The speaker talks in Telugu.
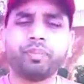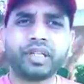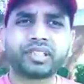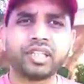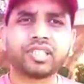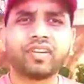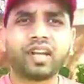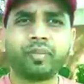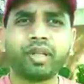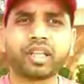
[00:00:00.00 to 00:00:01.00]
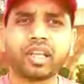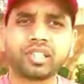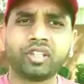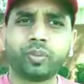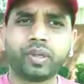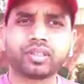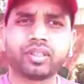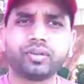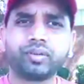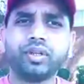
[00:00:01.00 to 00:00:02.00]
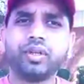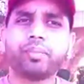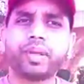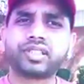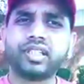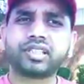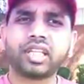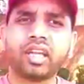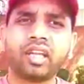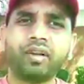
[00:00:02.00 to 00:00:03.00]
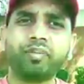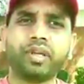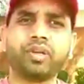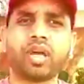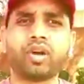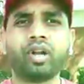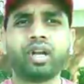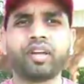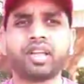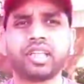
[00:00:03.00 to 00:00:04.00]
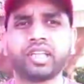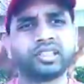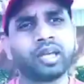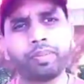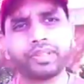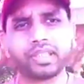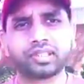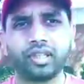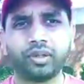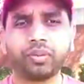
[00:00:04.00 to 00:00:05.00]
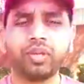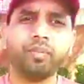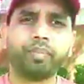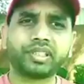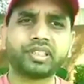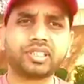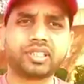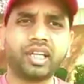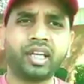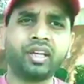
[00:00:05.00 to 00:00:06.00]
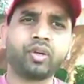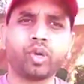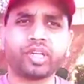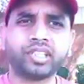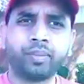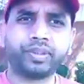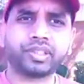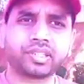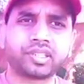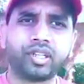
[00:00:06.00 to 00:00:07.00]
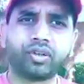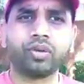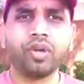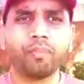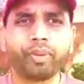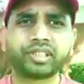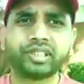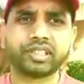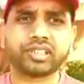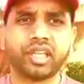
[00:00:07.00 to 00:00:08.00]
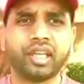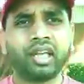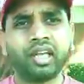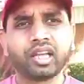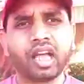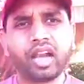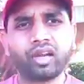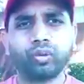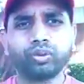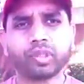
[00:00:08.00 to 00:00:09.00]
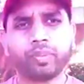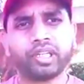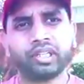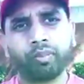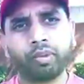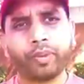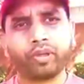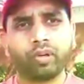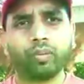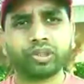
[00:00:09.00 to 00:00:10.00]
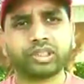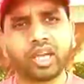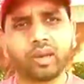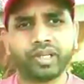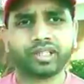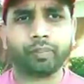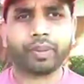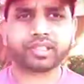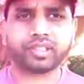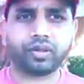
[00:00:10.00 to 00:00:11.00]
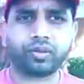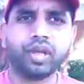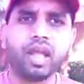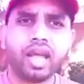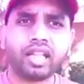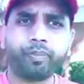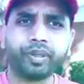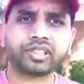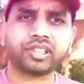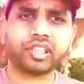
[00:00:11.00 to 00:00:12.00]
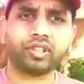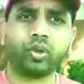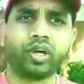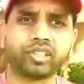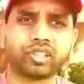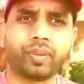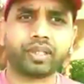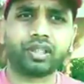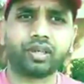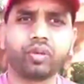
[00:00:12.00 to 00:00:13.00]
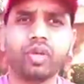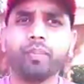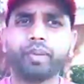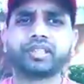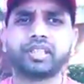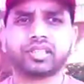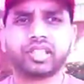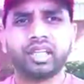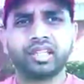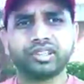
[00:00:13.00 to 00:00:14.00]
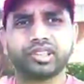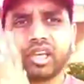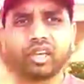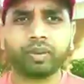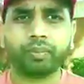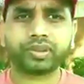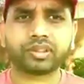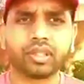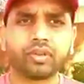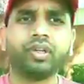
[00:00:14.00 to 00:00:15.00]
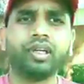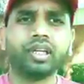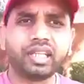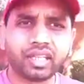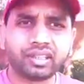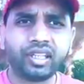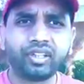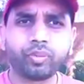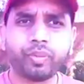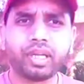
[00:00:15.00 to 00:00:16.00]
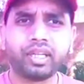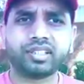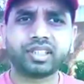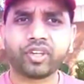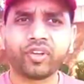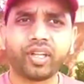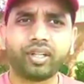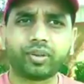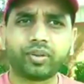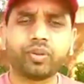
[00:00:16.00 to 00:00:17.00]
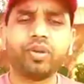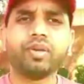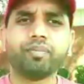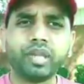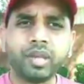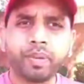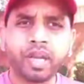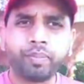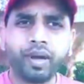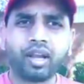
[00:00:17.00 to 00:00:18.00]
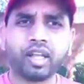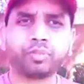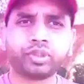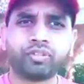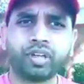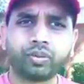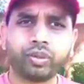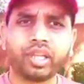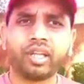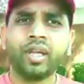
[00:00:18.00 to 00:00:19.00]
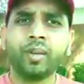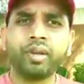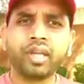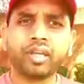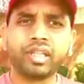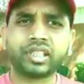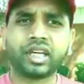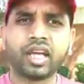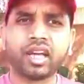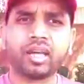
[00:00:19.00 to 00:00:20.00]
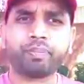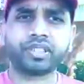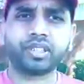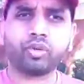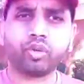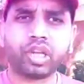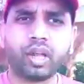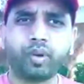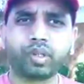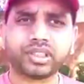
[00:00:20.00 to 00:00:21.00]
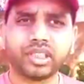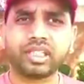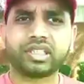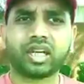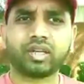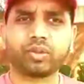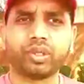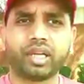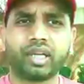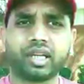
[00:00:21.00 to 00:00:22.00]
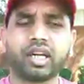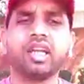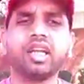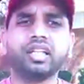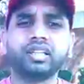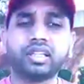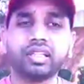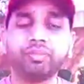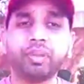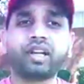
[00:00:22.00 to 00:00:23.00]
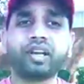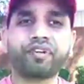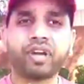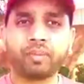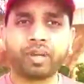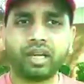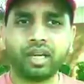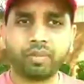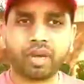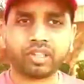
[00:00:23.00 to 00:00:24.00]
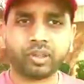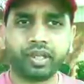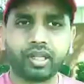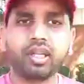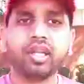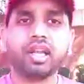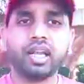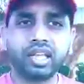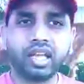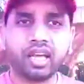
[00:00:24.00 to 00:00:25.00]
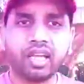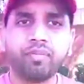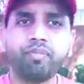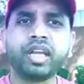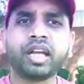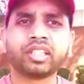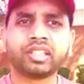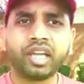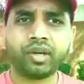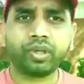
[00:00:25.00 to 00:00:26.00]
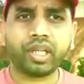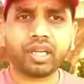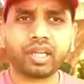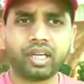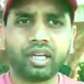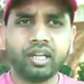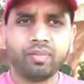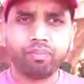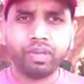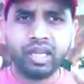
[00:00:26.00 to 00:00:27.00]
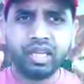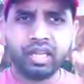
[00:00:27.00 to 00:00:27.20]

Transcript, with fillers: ప్రశ్నించే వాళ్ళ మీద కేసులు ఎందుకు పెడుతున్నారు ప్రశ్నిస్తే మీరు కరోనా వైరస్ ఎక్కించి చంపించేస్తున్నారు ప్రశ్నిస్తే కొట్టి చంపించేస్తున్నారు ప్రశ్నిస్తే కారులో కూర్చోబెట్టి దాని మీద పెట్రోల్ పోసి తగలబెట్టి చంపేస్తున్నారు అదే ప్రశ్నిస్తే దొంగ కేసులు పెడుతున్నారు ప్రశ్నిస్తే జైలులకు పంపిస్తున్నారు అంత ఎందుకు మీకు ఇన్సెక్యూరిటీ ఎందుకు మీ పరిపాలన అద్భుతం అనుకుంటే మీకు నిజంగానే ప్రజలు నూట యాభై ఒక సీట్లు ఇచ్చారనుకుంటే కనుక మీరు రెఫరెండంకి వెళ్ళండి అమరావతి మీద లేదా మీకంత ధైర్యం ఉంటే కనుక మీ